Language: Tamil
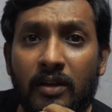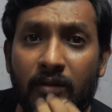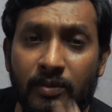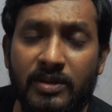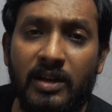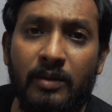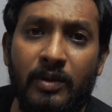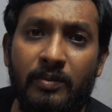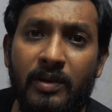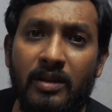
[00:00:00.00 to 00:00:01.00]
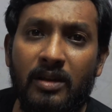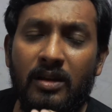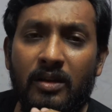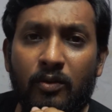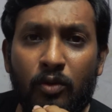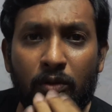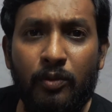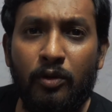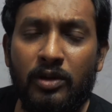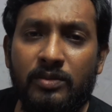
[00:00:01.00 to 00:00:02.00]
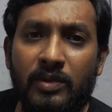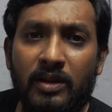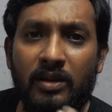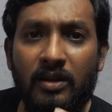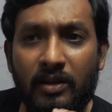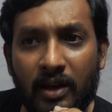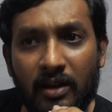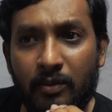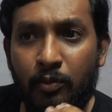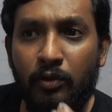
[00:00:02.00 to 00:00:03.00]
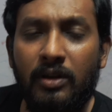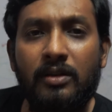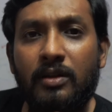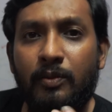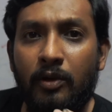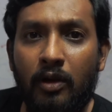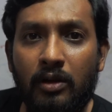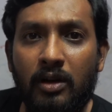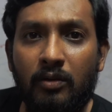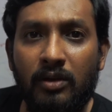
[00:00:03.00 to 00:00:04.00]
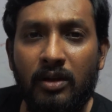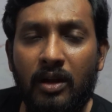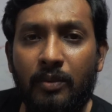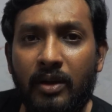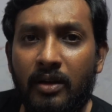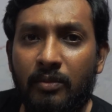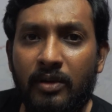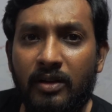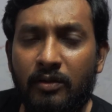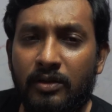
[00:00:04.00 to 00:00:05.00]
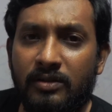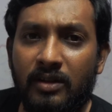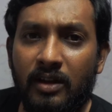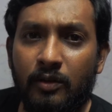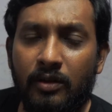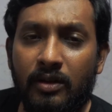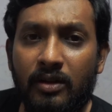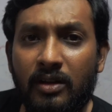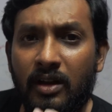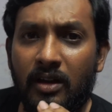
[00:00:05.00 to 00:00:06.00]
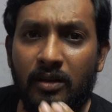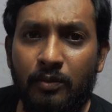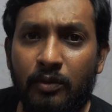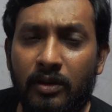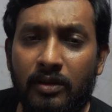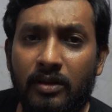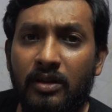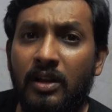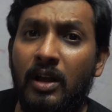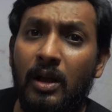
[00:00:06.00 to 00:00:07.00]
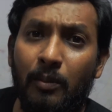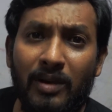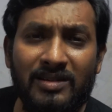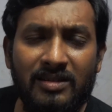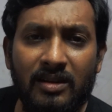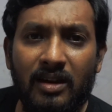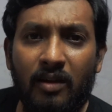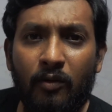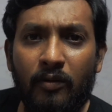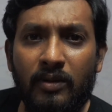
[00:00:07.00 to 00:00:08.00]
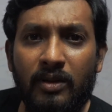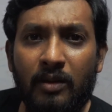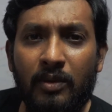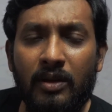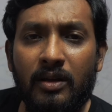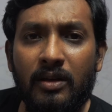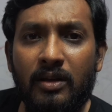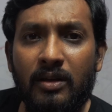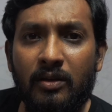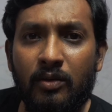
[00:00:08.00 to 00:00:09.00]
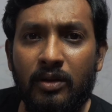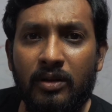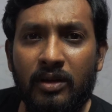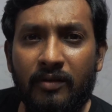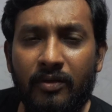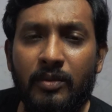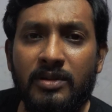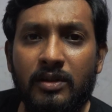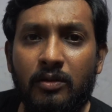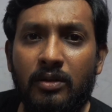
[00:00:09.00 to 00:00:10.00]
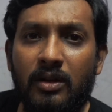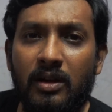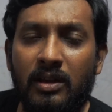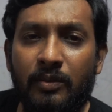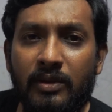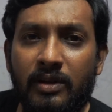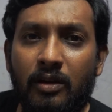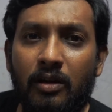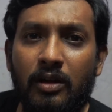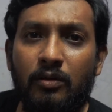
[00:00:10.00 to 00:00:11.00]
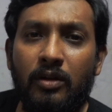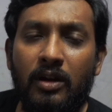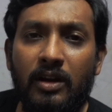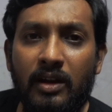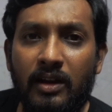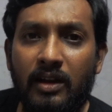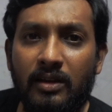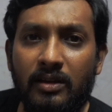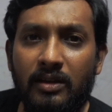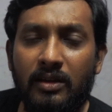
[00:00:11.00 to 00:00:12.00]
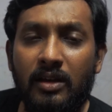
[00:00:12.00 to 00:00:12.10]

வெப்சைட்டில் போய் பார்த்தா ஒரு ப்ரோக்ரஸுமே இல்லை எனக்கு புரியுது இப்போ லாக்டவுனு அப்படின்ற மாதிரி ஒரு சினாரியோ இருக்குது எனக்கு அது புரியுது பட் ஸ்டில் அவங்க வந்து நம்மளுக்கு ஒரு இன்ஃபர்மேஷன் கொடுத்துருக்கலாம் இந்த மாதிரி லாக்டவுன் நல்லா டிலே ஆகுது